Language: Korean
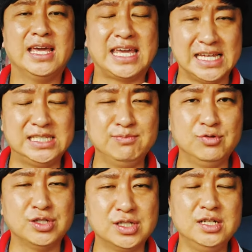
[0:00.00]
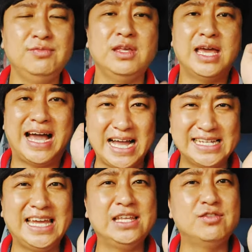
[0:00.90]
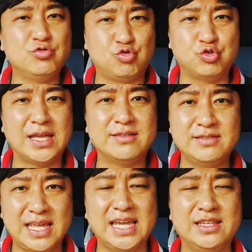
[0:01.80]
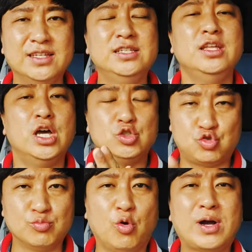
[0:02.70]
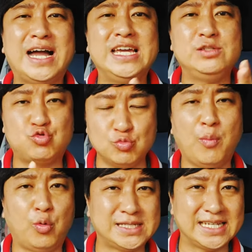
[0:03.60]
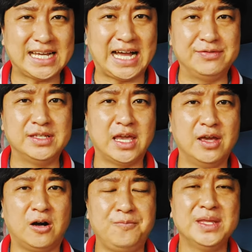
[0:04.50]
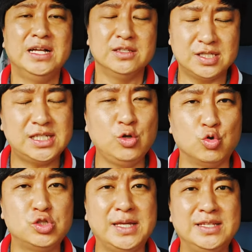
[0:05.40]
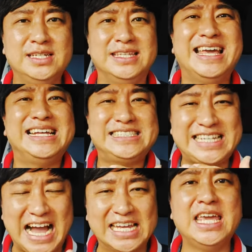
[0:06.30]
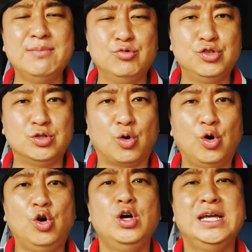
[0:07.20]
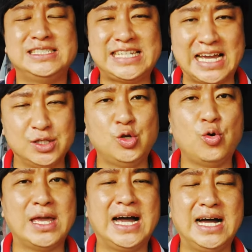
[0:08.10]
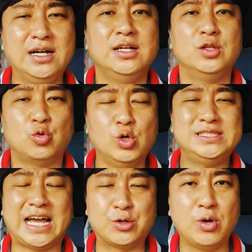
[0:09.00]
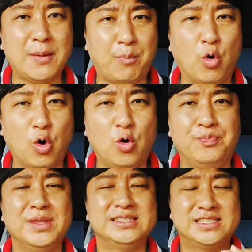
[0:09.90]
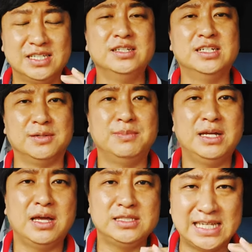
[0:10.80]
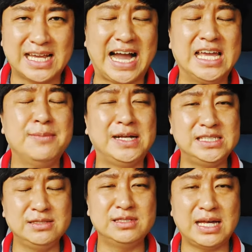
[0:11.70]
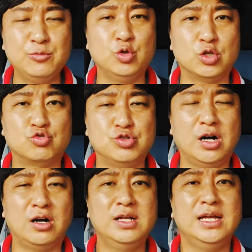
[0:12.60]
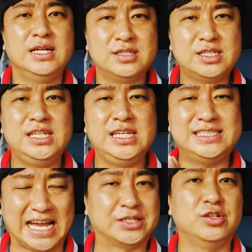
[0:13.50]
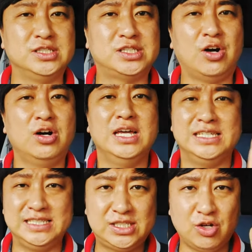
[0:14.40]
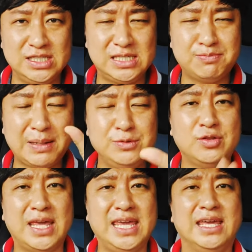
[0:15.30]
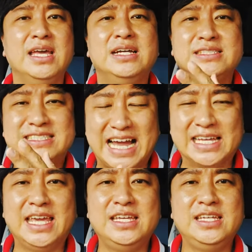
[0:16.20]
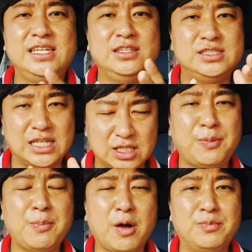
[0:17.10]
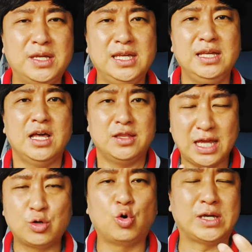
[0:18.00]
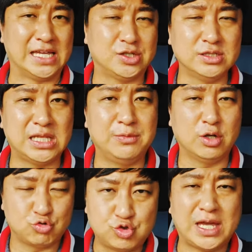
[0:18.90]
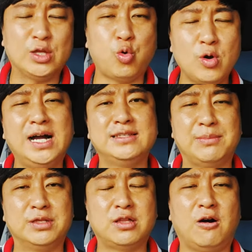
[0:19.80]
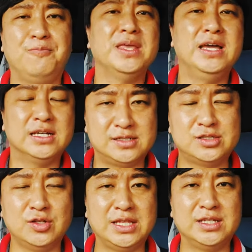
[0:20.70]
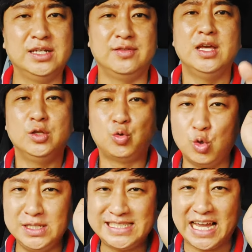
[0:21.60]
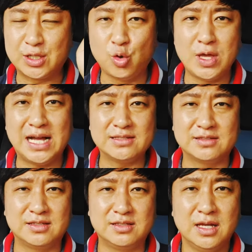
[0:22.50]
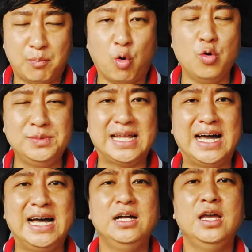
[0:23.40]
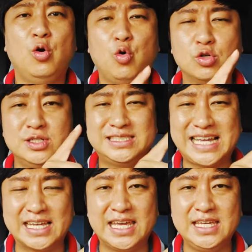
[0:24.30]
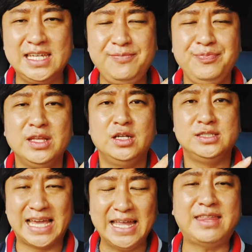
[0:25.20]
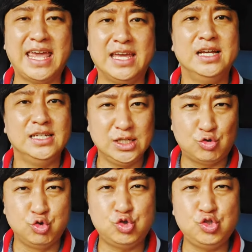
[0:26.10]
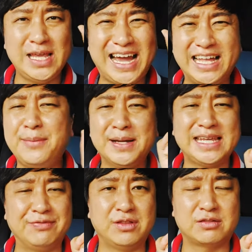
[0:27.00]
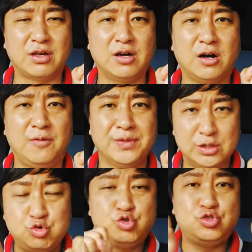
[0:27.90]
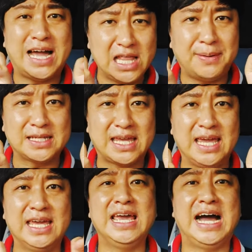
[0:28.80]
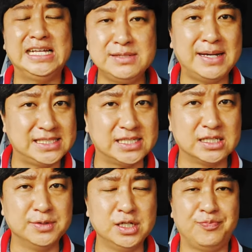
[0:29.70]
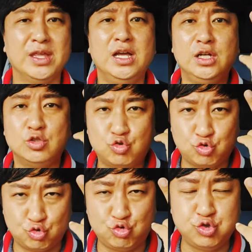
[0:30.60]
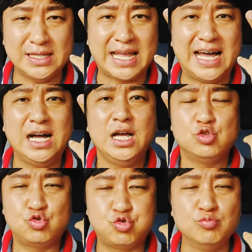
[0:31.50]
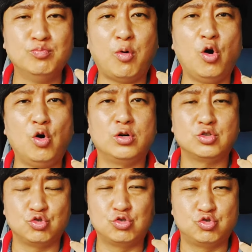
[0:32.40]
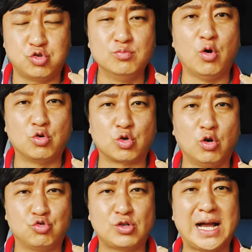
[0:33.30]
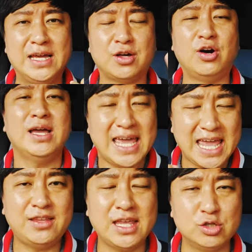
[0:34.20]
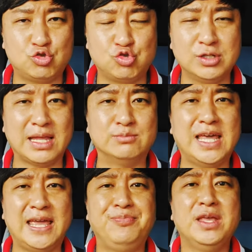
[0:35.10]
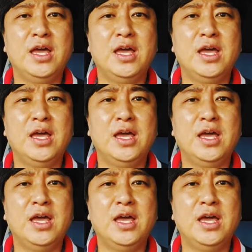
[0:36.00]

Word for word: 계신 분들은 한 개든 두 개든 세 개든 중복가입, 중복 보장이 가능해요. 특히 요즘에는 장애인분들도 장교양, 노인 장교양 보험 등급 이제 가입하시는 사람들도 있고요. 특히 작년이죠. 2023년에 장애인 이제 특별법이 새로 개정이 되면서 국회 통과가 되면서 그전에는 노인 장교양 보험이나 혹은 장애인 이 혜택 이 둘 중에 하나밖에 안 됐어요. 둘 중에 하나밖에. 하지만 지금은 두 개 다 중복 중복으로 국가에서 혜택을 주기 때문에